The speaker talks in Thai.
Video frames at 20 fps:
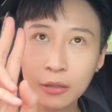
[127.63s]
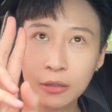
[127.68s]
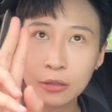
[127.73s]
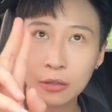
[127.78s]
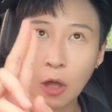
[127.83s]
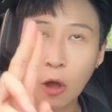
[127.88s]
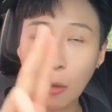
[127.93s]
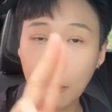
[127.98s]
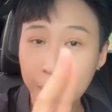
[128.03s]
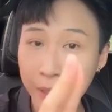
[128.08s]

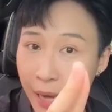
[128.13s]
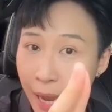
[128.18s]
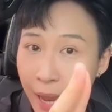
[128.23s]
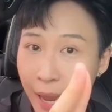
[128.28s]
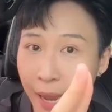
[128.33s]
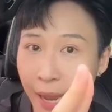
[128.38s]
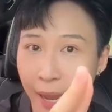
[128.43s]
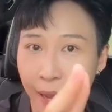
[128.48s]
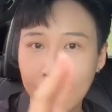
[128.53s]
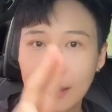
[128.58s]
ต่อมื้ออา
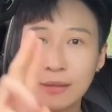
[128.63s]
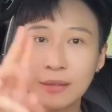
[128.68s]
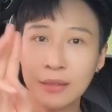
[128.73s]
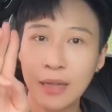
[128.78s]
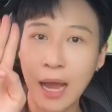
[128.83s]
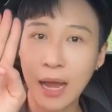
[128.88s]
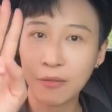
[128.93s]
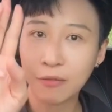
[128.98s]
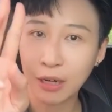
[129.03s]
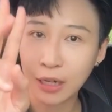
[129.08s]
หาร
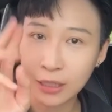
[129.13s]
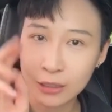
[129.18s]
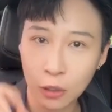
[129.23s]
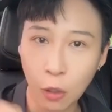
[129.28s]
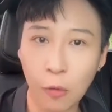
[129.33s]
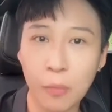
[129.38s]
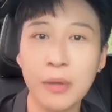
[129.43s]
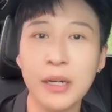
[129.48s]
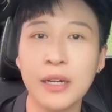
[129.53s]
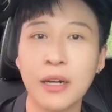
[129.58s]
ทานวันละ
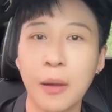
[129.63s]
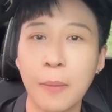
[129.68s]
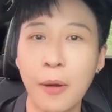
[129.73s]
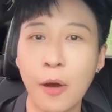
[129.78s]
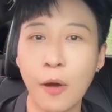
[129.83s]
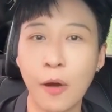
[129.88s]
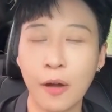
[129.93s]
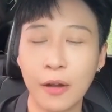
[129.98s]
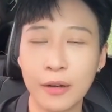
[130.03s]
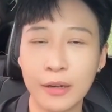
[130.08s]
2มื้อก็พ
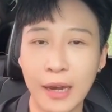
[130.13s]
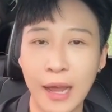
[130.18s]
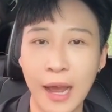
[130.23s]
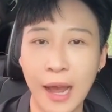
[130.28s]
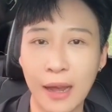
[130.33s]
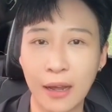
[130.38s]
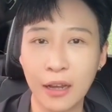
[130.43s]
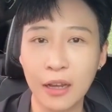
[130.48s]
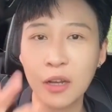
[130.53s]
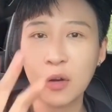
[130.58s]
อนะ
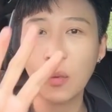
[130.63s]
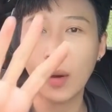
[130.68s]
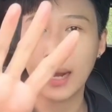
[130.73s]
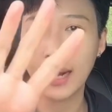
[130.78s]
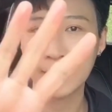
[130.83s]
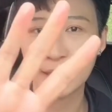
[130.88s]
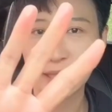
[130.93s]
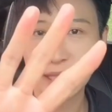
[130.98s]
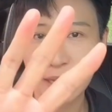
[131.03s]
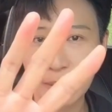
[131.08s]
คะ ก็คือวัน
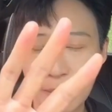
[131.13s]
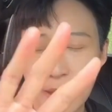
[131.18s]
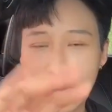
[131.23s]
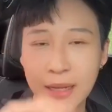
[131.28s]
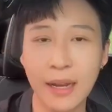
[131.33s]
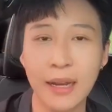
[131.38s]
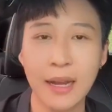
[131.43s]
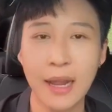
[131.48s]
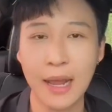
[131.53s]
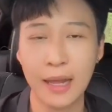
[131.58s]
ละ4เม็ด
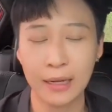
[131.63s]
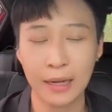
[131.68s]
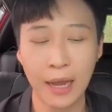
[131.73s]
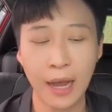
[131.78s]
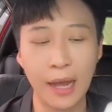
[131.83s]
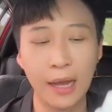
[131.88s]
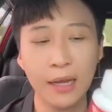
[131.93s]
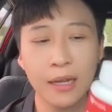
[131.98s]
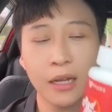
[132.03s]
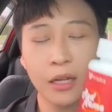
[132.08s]
นั่นเองนะ
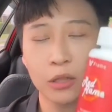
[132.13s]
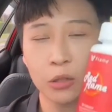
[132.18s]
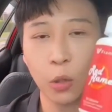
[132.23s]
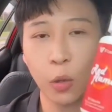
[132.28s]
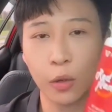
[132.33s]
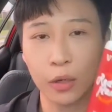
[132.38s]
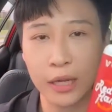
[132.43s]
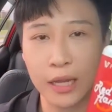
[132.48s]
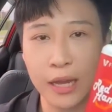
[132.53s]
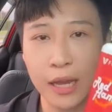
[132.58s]
คะ
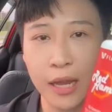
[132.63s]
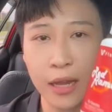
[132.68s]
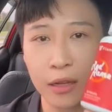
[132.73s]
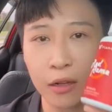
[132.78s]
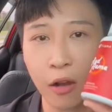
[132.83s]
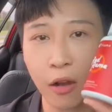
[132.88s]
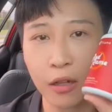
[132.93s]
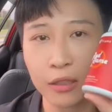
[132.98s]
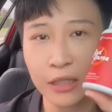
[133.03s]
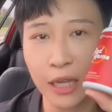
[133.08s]
ตัวนี้
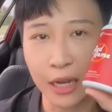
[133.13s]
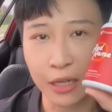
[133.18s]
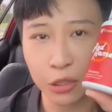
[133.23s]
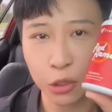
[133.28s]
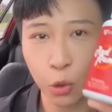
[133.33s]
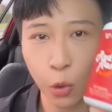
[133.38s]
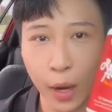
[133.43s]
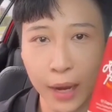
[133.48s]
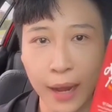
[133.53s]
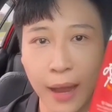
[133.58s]
ก็จะ
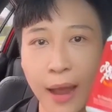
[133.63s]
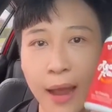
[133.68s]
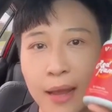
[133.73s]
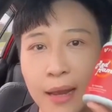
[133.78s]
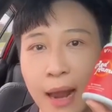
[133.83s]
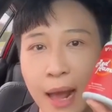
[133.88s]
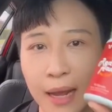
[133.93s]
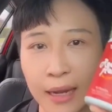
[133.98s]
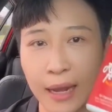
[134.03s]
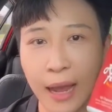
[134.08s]
ช่วยให้
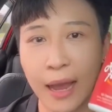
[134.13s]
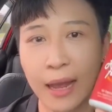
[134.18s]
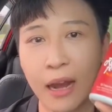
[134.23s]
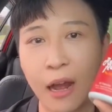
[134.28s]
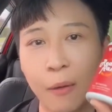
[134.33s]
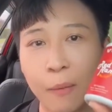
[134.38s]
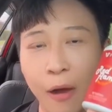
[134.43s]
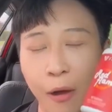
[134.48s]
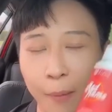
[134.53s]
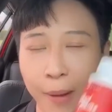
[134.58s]
ร่างกาย
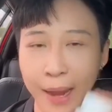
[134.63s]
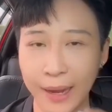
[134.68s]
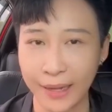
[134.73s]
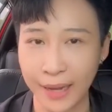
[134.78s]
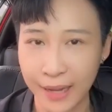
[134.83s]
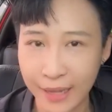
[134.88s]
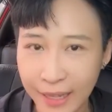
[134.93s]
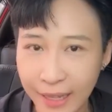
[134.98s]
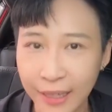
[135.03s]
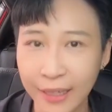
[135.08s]
เราเผาผลาญ
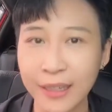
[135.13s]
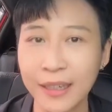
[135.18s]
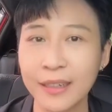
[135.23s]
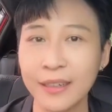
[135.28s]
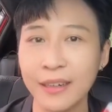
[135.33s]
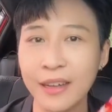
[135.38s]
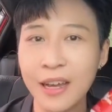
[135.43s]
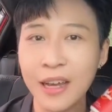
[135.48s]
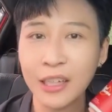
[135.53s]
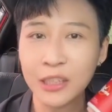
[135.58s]
ได้ดีขึ้น
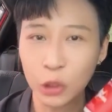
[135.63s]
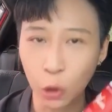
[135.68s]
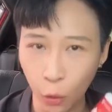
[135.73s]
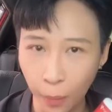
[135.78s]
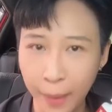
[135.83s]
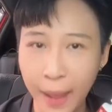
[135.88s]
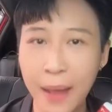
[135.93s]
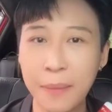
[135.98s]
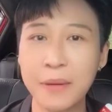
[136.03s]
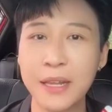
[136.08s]
สุข
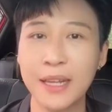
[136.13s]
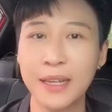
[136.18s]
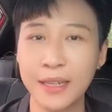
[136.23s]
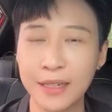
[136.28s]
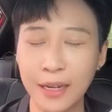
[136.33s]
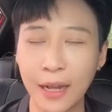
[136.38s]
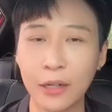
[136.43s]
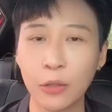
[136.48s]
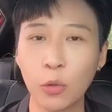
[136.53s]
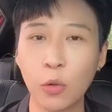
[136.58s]
ภาพดีขึ้
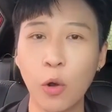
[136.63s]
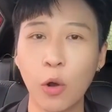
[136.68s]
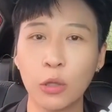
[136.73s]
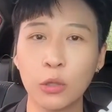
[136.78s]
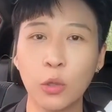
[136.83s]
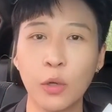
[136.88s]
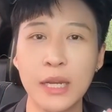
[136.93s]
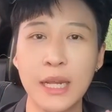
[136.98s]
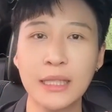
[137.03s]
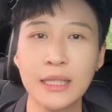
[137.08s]
นกันทุกคน
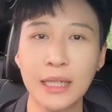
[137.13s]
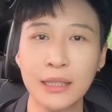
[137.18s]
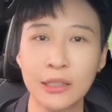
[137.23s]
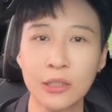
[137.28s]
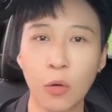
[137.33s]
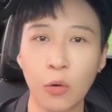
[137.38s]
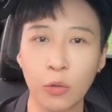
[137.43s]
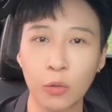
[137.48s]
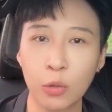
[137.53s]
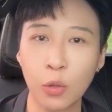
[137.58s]
ตัวนี้จะ
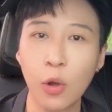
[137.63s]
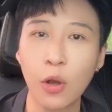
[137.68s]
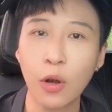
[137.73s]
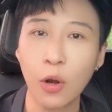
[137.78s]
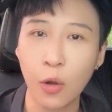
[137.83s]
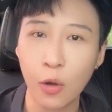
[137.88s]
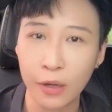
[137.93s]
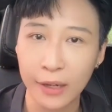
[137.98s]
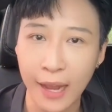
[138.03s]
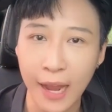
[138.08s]
ส่งทั่ว
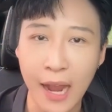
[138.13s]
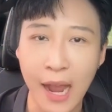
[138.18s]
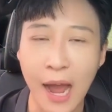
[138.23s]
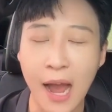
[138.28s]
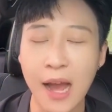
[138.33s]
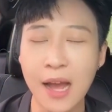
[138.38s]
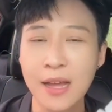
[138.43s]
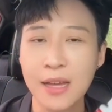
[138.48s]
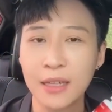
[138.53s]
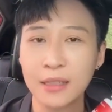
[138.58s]
โลกนะ
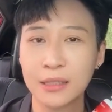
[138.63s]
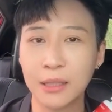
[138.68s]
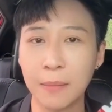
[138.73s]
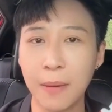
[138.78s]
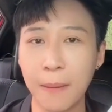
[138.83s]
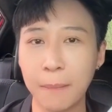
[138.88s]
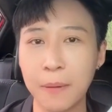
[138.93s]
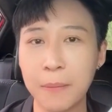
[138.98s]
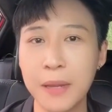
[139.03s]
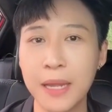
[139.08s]
คะ สำ
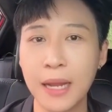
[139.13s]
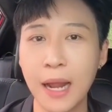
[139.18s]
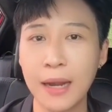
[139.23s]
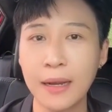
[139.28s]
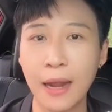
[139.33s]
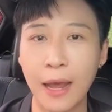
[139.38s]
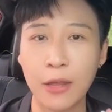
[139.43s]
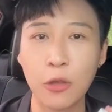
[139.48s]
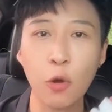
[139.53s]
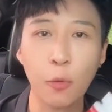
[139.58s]
หรับพี่ๆท่าน
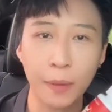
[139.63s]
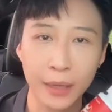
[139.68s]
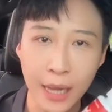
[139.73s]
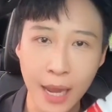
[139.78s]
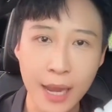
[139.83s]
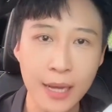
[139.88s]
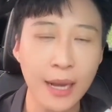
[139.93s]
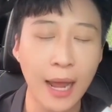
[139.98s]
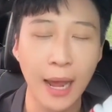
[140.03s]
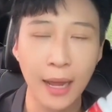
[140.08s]
ไหนอยู่ประเท
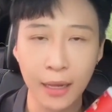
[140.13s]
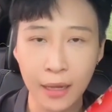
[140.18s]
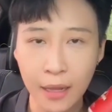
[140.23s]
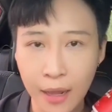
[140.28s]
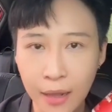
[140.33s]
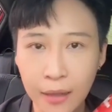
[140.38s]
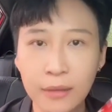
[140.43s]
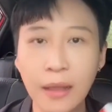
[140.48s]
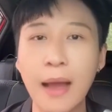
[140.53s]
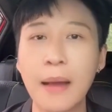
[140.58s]
ศไหน
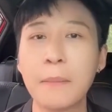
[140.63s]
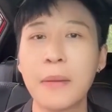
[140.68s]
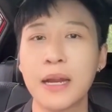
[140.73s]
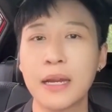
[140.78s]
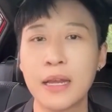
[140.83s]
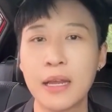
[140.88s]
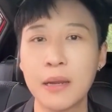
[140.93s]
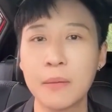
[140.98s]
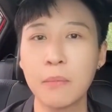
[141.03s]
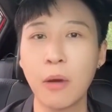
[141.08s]
ทักมา
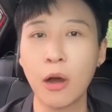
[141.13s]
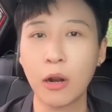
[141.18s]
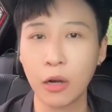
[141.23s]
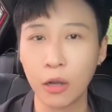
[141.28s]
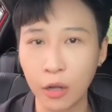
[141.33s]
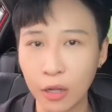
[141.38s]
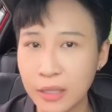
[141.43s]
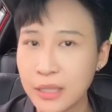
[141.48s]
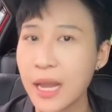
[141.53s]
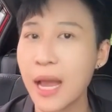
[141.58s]
ในอินบ็อกซ์
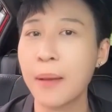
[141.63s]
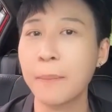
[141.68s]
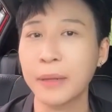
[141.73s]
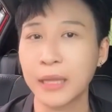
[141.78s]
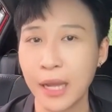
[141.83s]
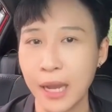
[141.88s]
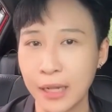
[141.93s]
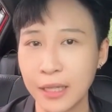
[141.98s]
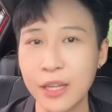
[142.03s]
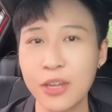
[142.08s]
แล้วก็แจ้งป
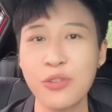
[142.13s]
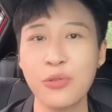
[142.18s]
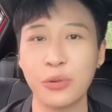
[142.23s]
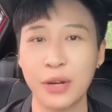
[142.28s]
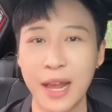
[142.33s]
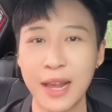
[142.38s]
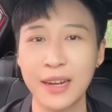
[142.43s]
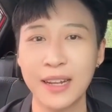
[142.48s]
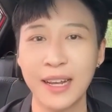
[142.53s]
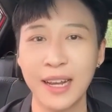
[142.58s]
ระเทศที่อยู่
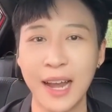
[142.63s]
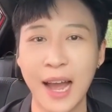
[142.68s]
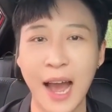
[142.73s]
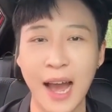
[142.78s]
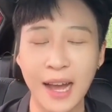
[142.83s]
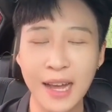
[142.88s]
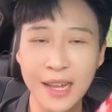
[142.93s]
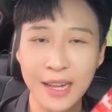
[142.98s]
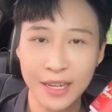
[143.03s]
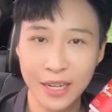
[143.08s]
ได้เลยค่ะ
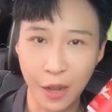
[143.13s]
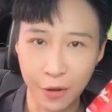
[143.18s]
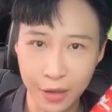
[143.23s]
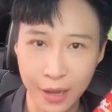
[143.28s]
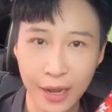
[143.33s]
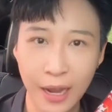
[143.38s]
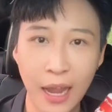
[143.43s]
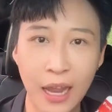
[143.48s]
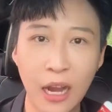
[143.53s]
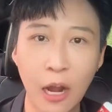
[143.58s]
เดี๋ยว
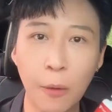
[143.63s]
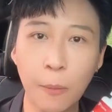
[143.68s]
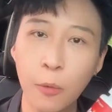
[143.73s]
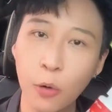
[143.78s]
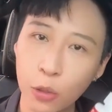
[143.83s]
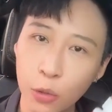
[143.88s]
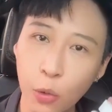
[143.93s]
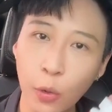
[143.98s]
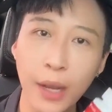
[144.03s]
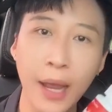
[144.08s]
ยังไงเรา
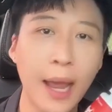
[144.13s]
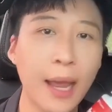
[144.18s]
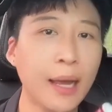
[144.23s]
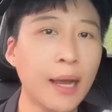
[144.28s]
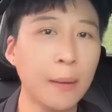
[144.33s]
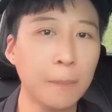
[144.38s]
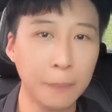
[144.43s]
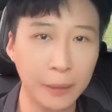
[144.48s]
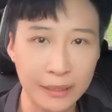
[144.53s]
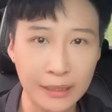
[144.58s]
พูดคุยให้
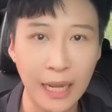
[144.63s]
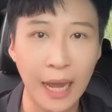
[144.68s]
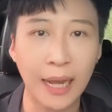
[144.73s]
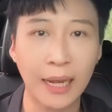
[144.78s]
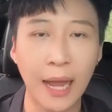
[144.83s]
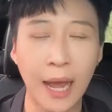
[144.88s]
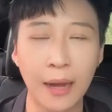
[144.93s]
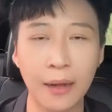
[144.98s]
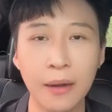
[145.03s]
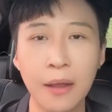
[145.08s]
คำปรึกษา
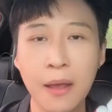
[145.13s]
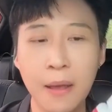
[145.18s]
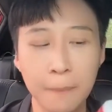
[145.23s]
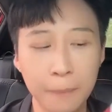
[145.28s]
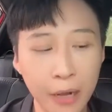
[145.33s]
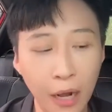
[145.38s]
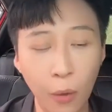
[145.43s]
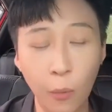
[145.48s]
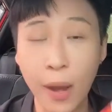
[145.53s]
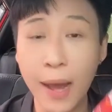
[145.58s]
กัน
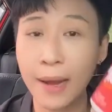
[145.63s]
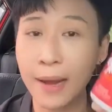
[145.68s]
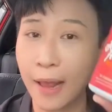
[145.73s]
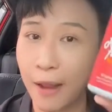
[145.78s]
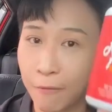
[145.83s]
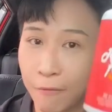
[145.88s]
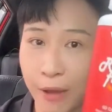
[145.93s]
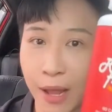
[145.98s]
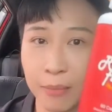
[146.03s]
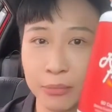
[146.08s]
เผื่อว่าเล
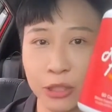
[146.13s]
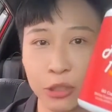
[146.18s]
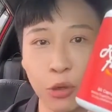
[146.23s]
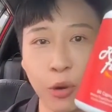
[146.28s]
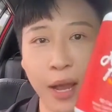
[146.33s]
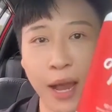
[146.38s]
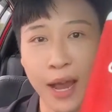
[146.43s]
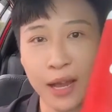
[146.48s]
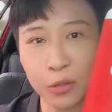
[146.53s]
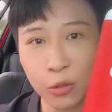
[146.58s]
ดเฟนจะ
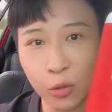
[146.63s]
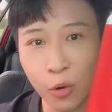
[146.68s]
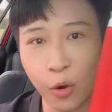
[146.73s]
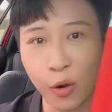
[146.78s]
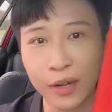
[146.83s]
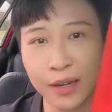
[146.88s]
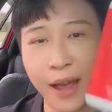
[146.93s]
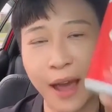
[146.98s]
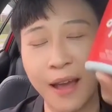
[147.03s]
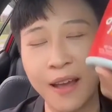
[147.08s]
ช่วยให้ทุกค
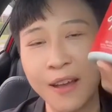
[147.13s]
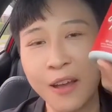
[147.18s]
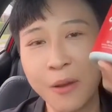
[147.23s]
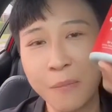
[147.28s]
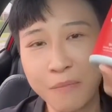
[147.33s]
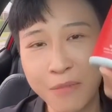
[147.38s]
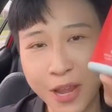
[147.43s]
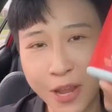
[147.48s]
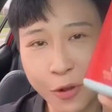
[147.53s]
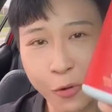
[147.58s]
นเนี่ย
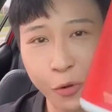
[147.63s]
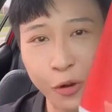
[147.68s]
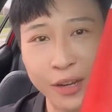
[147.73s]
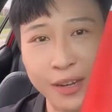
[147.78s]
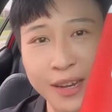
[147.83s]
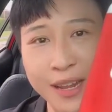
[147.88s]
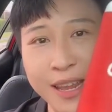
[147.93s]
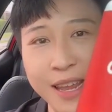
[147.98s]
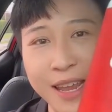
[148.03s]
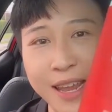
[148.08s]
มีหุ่น
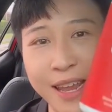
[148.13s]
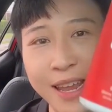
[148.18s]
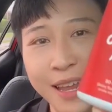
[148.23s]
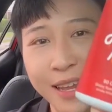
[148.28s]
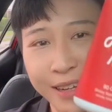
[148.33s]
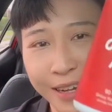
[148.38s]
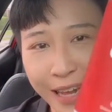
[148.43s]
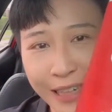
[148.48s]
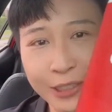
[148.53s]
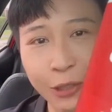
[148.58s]
ดี
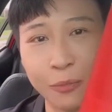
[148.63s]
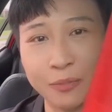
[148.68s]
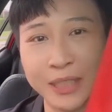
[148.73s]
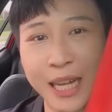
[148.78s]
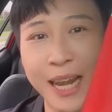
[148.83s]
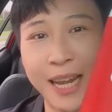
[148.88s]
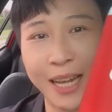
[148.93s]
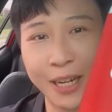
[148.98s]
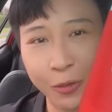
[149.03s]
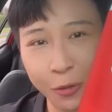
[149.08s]
ได้สมใจ
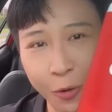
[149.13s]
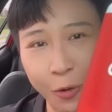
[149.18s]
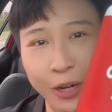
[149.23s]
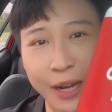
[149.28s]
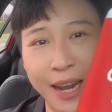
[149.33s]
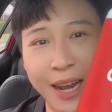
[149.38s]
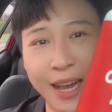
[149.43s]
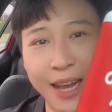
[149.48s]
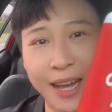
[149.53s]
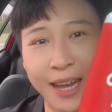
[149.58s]
กันทุกคน
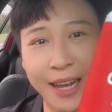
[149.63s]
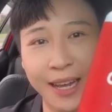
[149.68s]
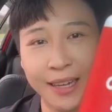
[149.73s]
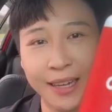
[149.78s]
นะคะ